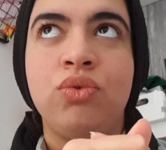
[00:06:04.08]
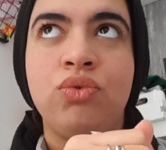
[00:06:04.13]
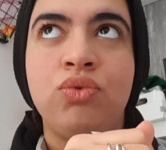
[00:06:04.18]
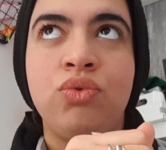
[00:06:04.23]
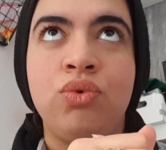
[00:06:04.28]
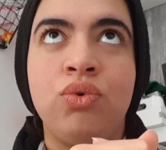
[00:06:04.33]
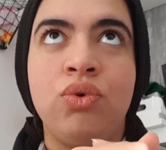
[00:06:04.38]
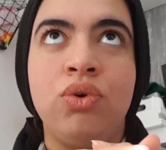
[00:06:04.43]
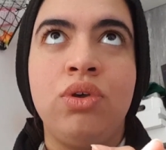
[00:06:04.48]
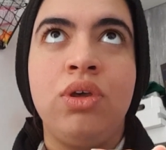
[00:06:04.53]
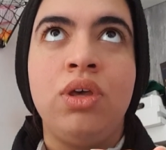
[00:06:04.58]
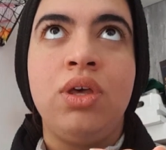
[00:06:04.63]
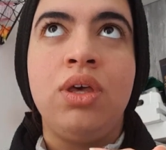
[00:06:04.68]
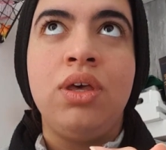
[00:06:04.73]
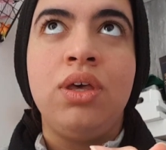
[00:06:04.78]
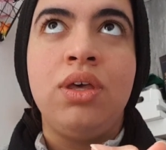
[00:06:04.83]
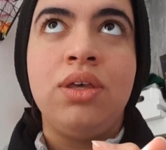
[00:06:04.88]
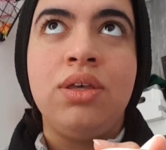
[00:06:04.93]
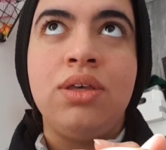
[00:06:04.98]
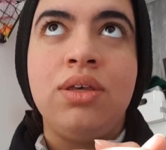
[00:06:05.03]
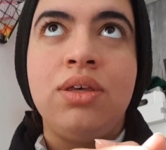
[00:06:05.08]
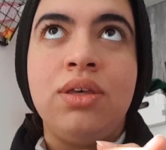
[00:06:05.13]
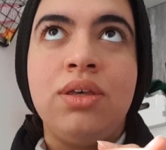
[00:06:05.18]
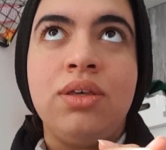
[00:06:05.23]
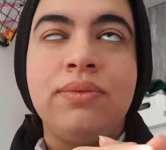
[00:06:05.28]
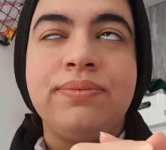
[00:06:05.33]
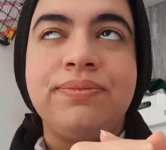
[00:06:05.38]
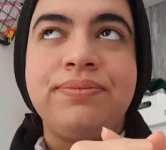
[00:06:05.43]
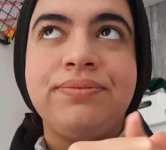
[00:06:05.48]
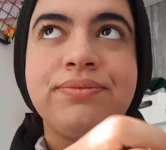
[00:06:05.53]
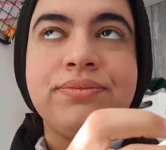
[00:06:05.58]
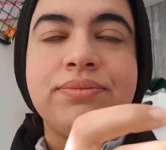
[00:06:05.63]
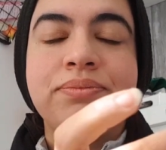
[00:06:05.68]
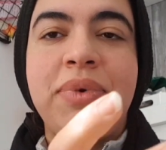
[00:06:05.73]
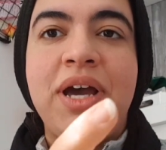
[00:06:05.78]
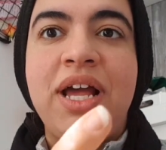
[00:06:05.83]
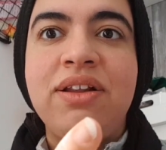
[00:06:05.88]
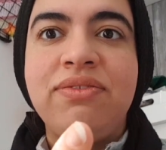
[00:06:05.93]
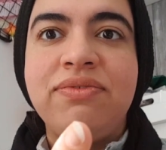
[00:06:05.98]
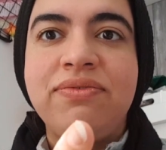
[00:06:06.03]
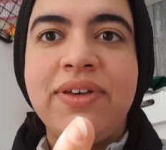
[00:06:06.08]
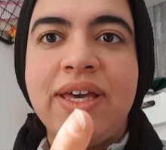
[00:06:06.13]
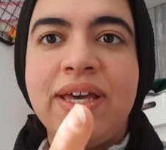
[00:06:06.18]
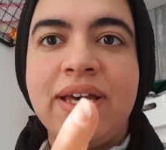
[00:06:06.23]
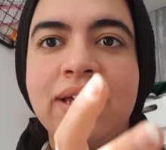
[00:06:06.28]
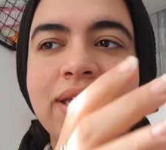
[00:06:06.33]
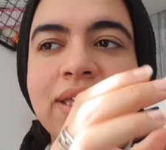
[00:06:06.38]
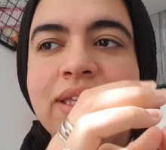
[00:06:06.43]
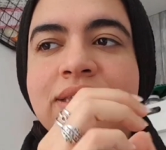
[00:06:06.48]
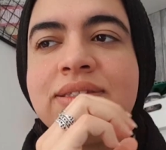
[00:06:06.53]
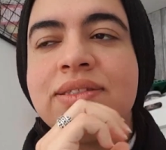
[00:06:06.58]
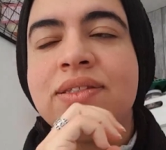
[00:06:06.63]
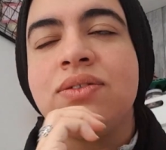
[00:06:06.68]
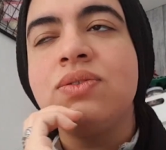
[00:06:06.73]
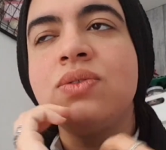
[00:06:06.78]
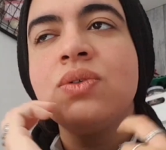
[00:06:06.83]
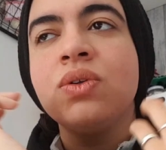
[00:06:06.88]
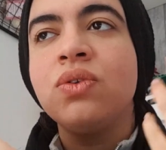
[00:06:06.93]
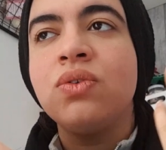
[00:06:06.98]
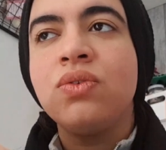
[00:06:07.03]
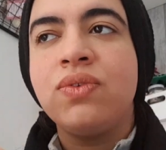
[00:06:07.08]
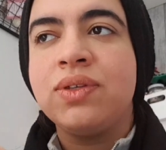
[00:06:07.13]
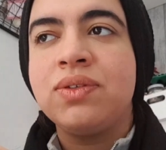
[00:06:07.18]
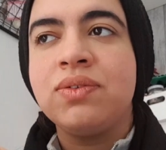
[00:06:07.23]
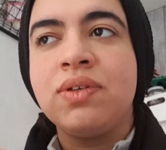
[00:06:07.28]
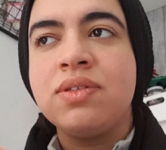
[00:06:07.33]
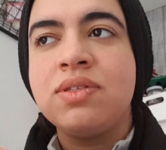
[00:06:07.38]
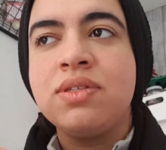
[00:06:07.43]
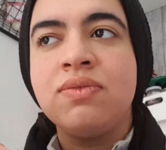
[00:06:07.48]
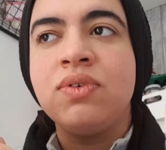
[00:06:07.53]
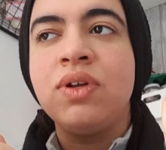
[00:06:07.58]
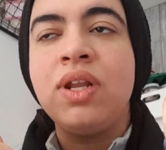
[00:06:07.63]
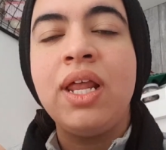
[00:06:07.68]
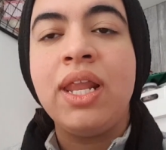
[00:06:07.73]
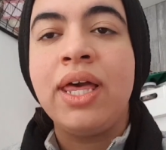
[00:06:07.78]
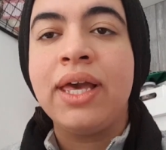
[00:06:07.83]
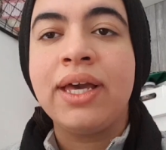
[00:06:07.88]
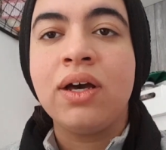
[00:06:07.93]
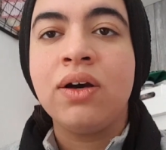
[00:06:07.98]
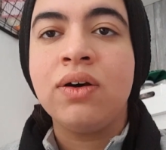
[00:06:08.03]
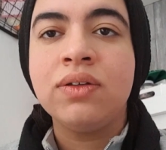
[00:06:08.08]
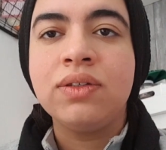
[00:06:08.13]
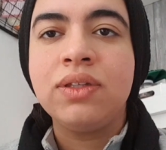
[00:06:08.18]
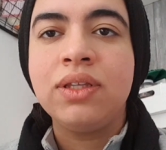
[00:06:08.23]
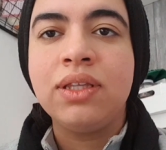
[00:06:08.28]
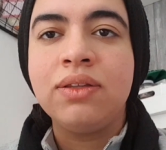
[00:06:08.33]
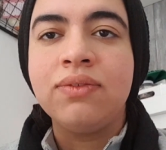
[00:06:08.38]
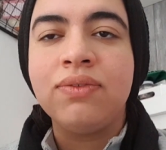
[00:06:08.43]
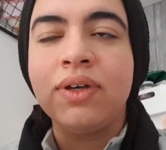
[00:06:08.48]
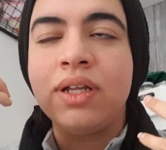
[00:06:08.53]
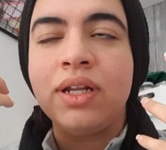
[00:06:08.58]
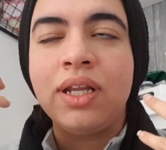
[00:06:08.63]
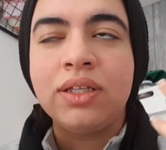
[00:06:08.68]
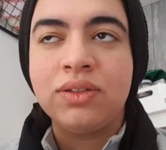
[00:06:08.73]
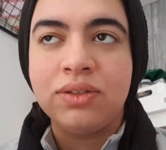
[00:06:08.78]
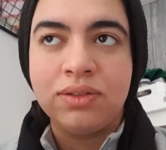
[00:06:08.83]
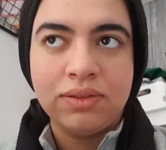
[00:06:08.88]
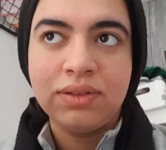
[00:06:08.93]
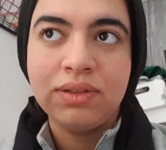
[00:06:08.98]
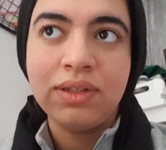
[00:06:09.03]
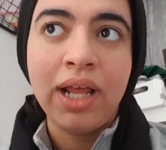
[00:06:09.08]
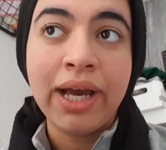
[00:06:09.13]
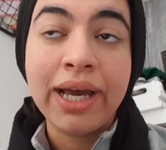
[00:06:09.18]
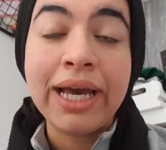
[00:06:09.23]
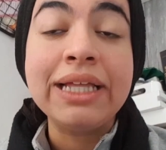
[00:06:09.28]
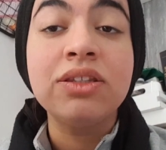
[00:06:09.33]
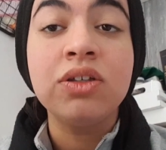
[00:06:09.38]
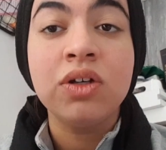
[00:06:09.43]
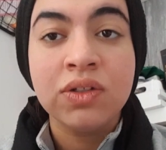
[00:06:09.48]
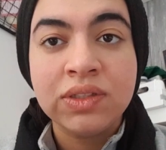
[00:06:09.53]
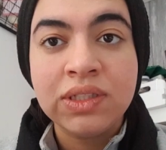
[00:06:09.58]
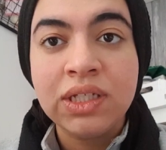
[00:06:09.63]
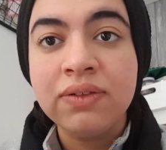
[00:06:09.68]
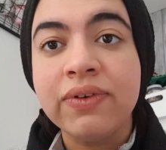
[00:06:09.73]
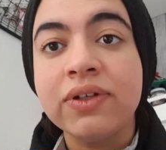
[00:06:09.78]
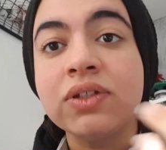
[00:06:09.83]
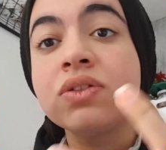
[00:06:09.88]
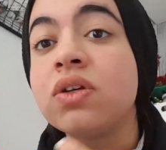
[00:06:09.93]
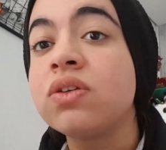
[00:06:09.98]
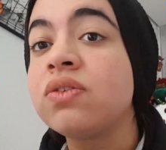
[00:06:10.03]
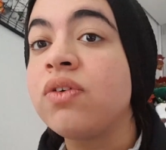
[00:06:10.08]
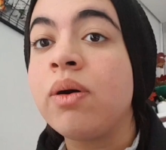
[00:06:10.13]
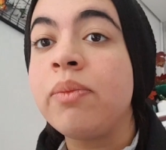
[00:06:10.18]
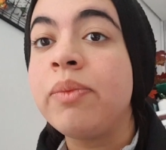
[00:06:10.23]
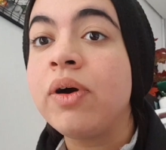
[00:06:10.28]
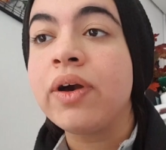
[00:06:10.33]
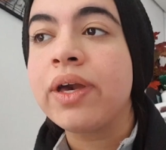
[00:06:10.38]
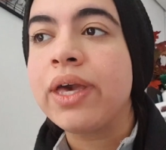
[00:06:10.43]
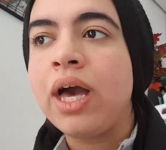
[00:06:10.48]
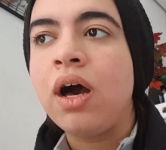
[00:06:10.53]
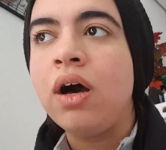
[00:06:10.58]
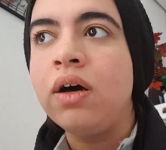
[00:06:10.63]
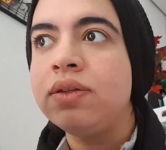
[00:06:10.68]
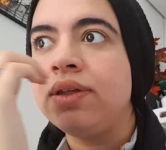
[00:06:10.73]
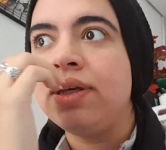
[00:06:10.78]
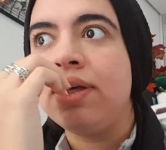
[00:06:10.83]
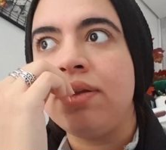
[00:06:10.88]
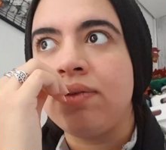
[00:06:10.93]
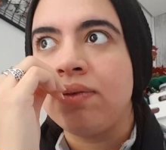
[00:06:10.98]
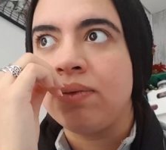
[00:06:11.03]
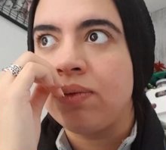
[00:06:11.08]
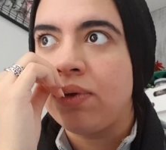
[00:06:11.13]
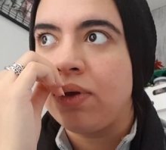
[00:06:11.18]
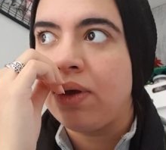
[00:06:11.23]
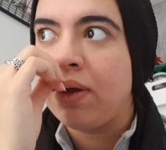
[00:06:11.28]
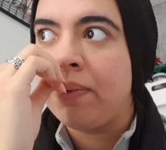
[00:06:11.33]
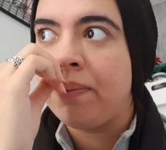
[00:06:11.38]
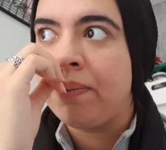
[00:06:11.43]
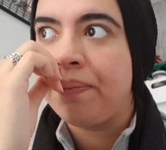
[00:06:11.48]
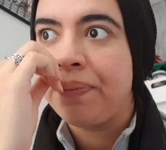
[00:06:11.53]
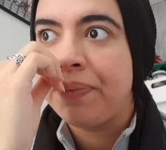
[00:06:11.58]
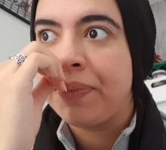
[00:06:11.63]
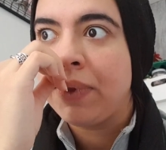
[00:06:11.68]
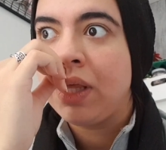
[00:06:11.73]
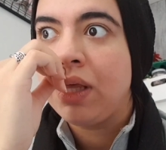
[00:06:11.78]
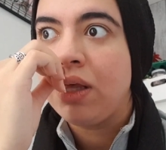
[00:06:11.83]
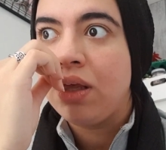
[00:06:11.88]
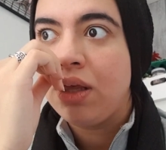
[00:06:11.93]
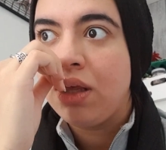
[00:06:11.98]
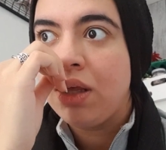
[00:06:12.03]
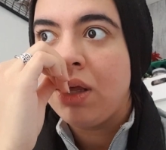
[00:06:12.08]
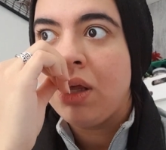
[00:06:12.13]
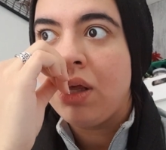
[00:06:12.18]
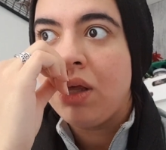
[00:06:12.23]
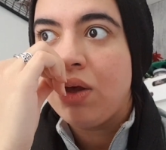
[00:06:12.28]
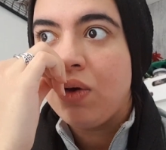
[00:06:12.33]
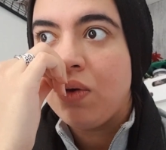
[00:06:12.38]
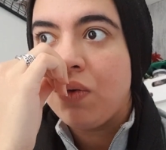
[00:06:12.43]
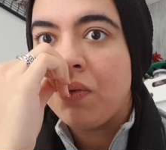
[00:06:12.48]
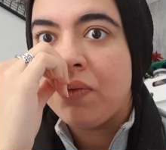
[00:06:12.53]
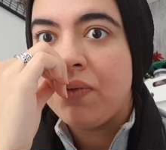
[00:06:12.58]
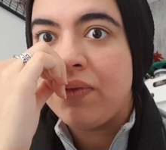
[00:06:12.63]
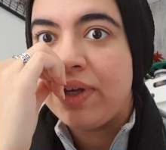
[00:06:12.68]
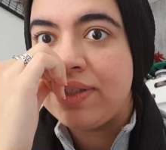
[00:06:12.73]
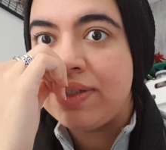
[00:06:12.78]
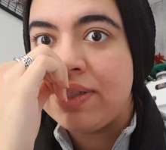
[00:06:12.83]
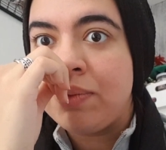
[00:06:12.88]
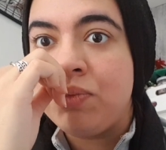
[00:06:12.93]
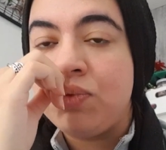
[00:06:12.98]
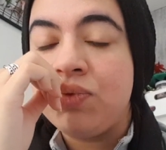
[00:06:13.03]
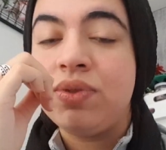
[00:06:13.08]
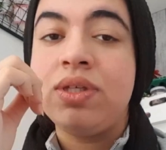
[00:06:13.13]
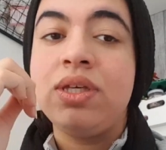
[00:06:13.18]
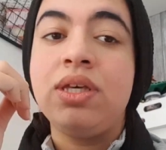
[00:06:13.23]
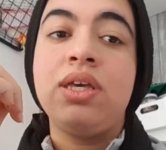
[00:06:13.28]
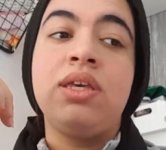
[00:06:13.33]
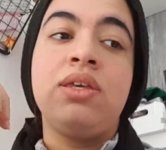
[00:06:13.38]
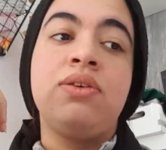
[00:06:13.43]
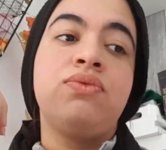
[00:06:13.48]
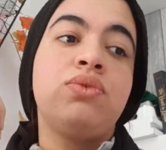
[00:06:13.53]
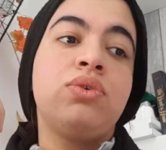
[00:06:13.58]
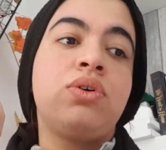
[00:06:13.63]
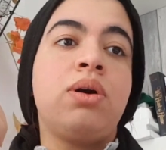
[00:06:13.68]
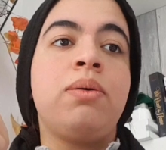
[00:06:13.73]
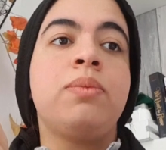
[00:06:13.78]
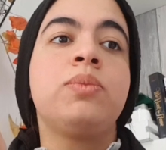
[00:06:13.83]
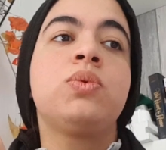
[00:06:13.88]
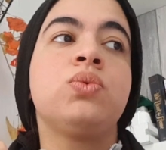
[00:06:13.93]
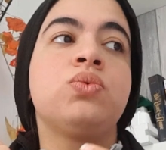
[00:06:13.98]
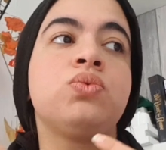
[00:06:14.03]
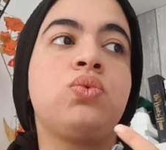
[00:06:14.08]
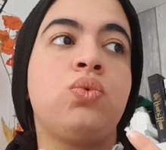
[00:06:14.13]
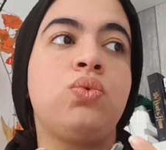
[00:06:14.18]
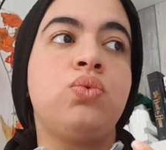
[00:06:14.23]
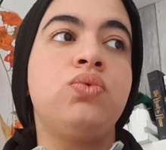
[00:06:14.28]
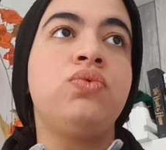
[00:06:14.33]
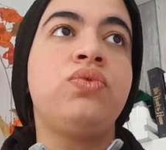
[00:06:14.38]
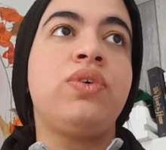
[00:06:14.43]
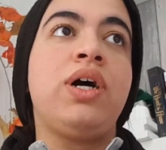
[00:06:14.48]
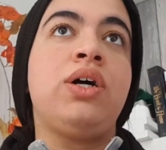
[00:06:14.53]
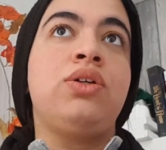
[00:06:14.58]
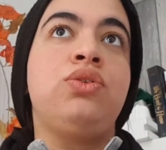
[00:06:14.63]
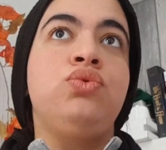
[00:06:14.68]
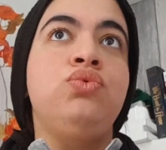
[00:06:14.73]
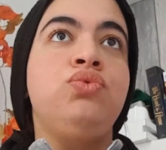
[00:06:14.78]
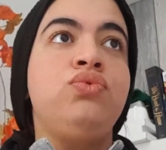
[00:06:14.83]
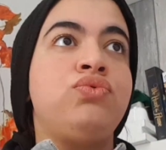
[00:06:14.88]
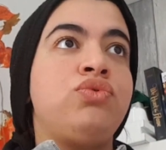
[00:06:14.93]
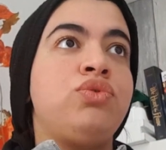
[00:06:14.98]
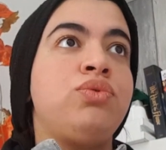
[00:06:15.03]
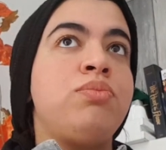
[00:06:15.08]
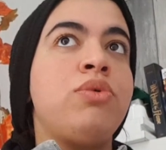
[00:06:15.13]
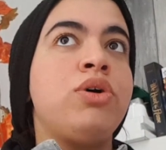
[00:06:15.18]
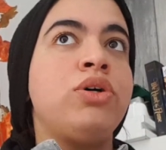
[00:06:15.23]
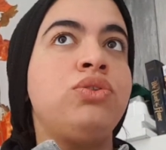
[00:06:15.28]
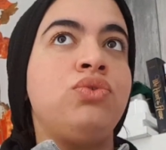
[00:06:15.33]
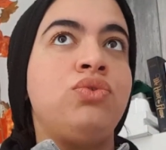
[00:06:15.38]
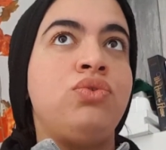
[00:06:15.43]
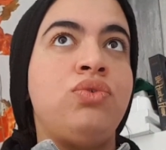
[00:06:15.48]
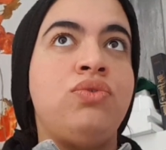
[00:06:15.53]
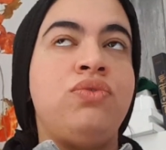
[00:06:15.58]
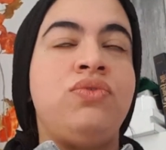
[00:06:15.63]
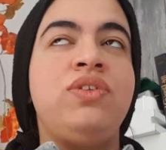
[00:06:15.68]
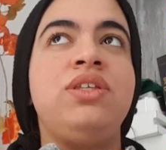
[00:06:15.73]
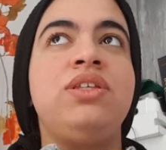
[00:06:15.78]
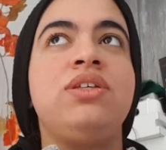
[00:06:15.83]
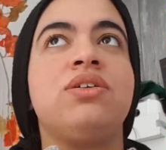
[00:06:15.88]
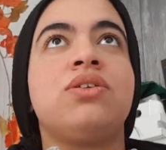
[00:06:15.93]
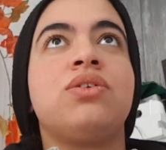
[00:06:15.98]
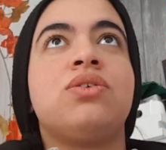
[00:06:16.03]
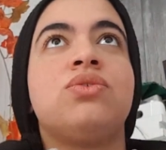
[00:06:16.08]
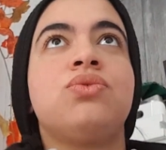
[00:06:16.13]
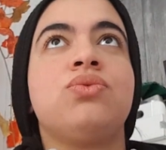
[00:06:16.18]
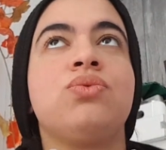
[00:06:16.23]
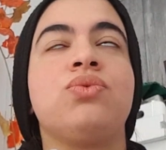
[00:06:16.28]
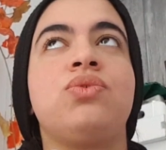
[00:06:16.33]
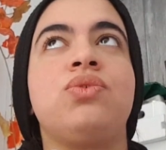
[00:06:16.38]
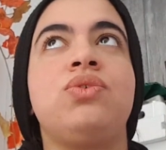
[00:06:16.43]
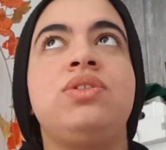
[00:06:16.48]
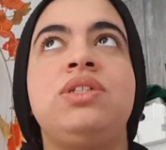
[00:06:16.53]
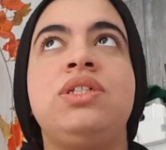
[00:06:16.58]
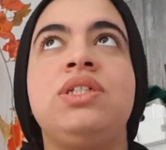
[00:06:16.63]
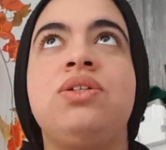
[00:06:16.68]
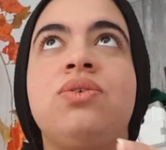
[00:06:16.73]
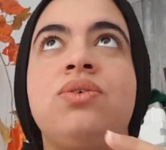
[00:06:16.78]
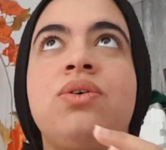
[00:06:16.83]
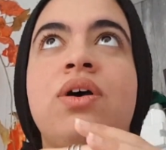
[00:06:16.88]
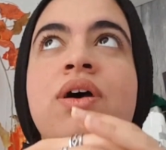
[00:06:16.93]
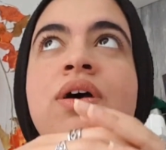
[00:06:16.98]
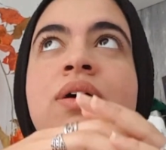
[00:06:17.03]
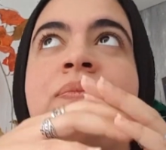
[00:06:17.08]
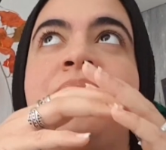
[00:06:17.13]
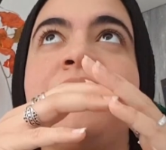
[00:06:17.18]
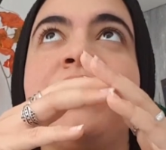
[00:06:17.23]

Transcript: de pas le faire. Et c'est sûr de toute façon à ce niveau-là, la quarantaine, enfin la, quatorzaine va se transformer en quarantaine. Donc on va s'amuser et il faut quand même qu'on trouve un nouveau mode de vie quand on se dit que